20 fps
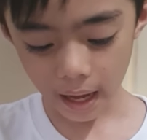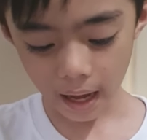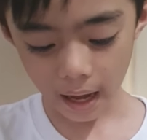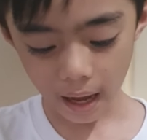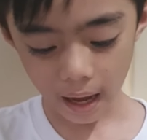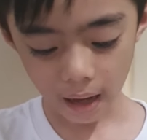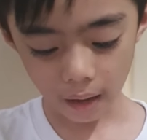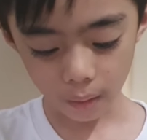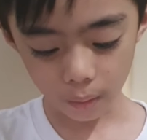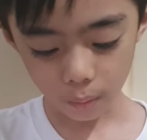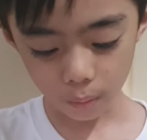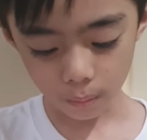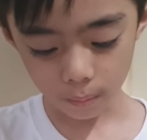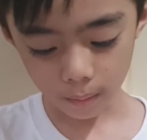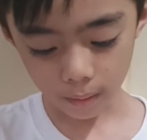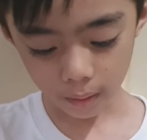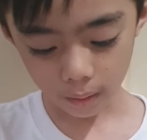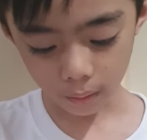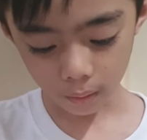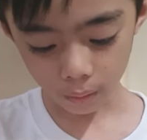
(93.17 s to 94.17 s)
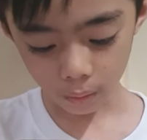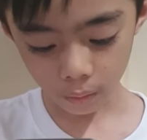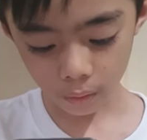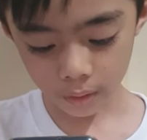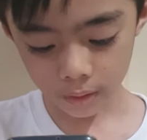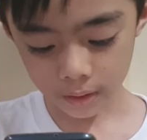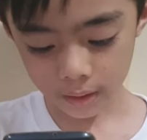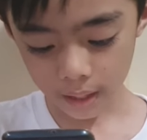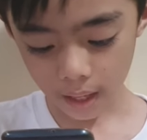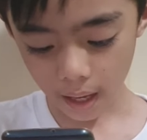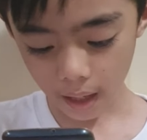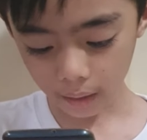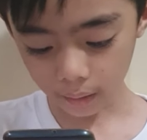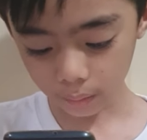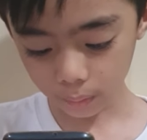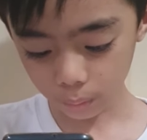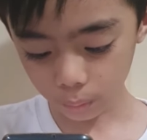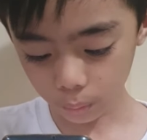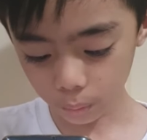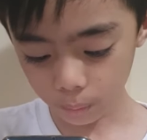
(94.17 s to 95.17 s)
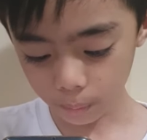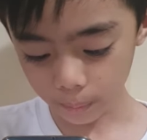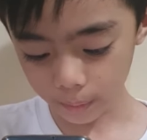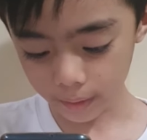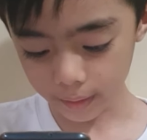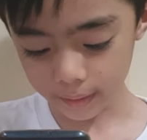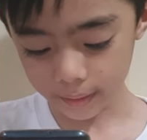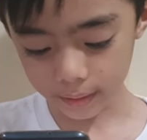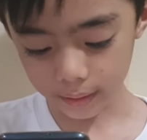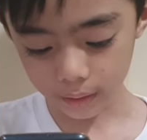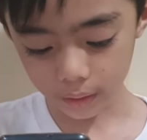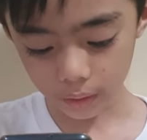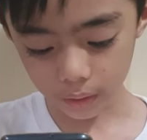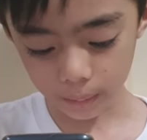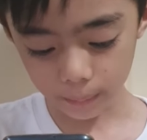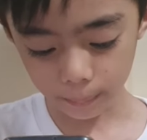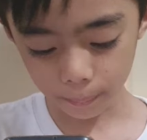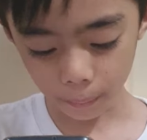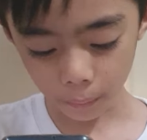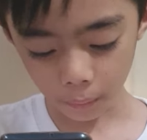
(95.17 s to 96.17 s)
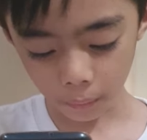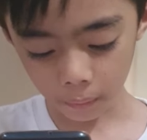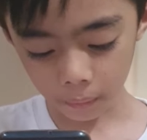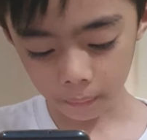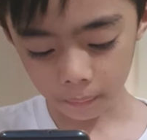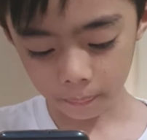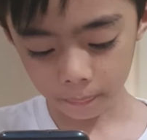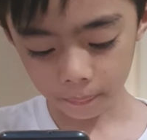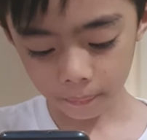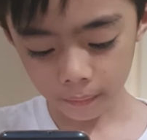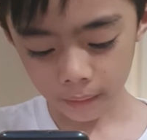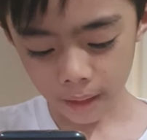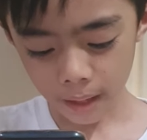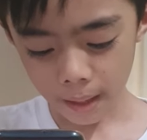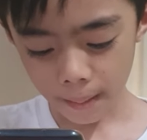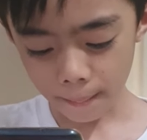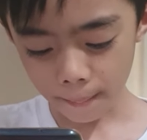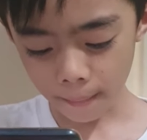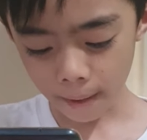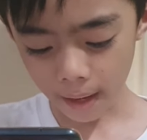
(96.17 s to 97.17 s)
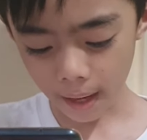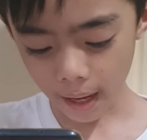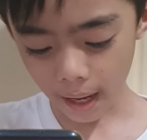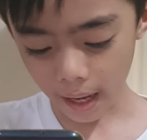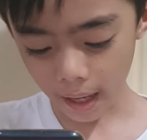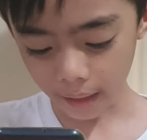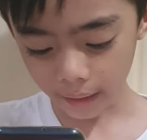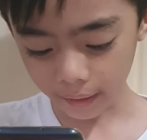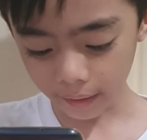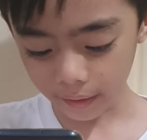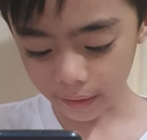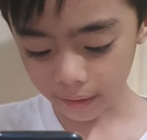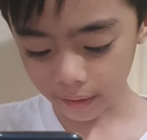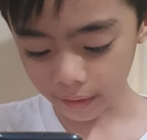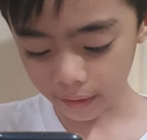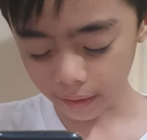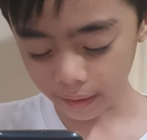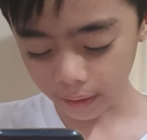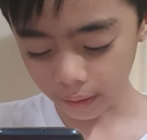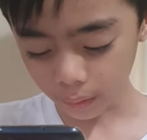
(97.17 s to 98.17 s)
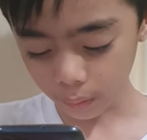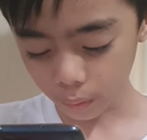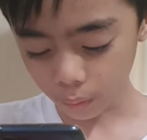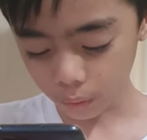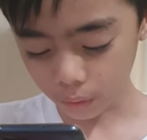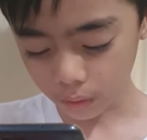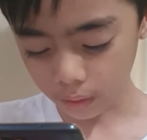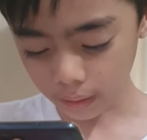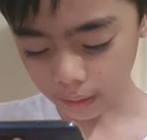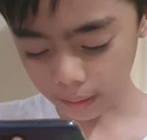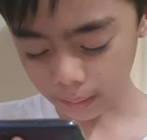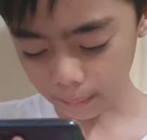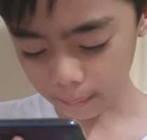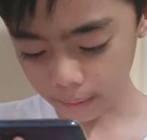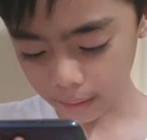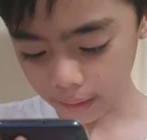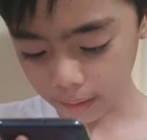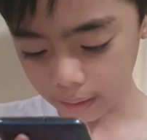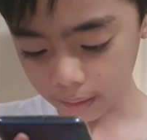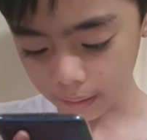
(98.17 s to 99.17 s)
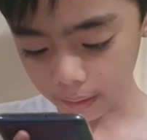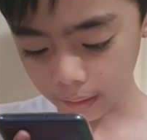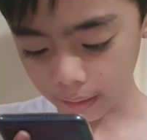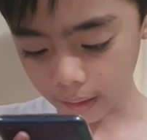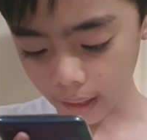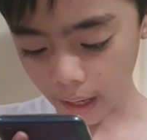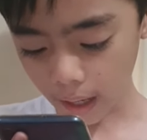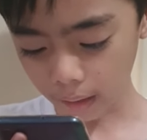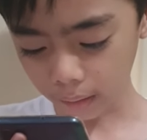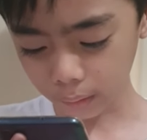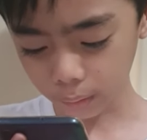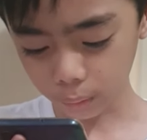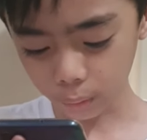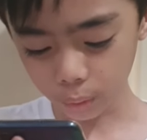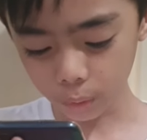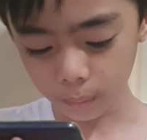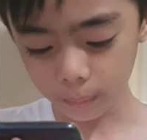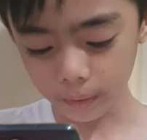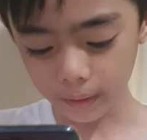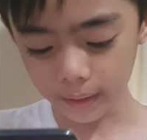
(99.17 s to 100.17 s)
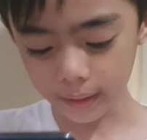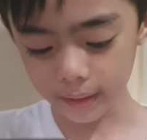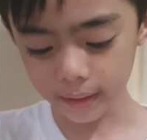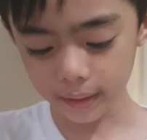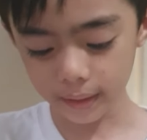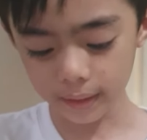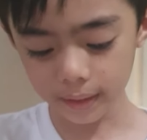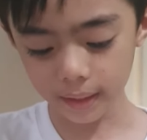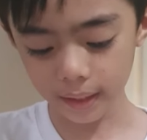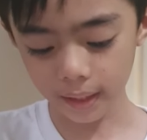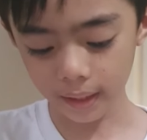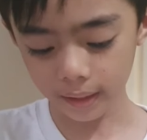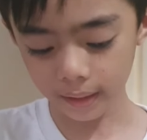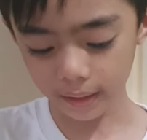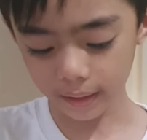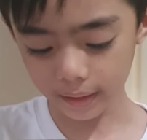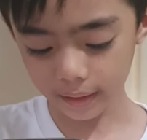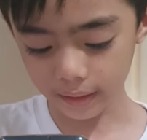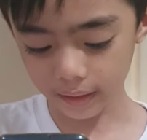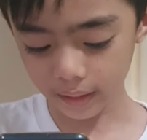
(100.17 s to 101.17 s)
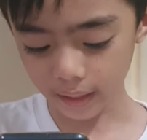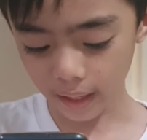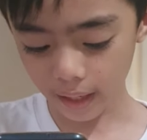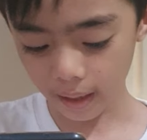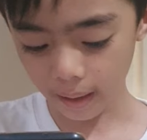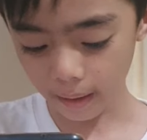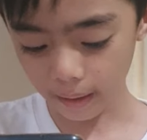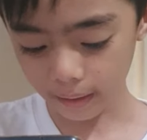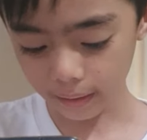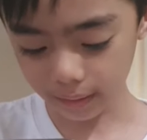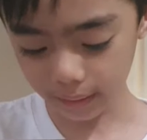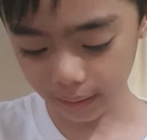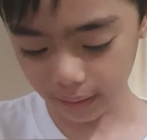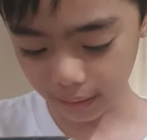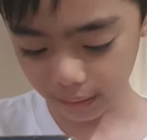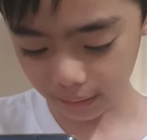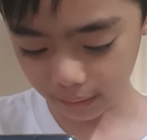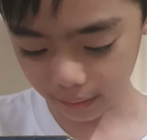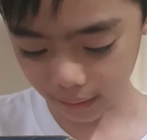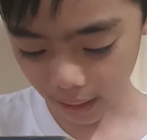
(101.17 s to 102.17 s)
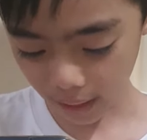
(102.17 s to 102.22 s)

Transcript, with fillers: ang umagos ang tubig sa gripo. Maari ring gamitin ang tubig na, na, na, na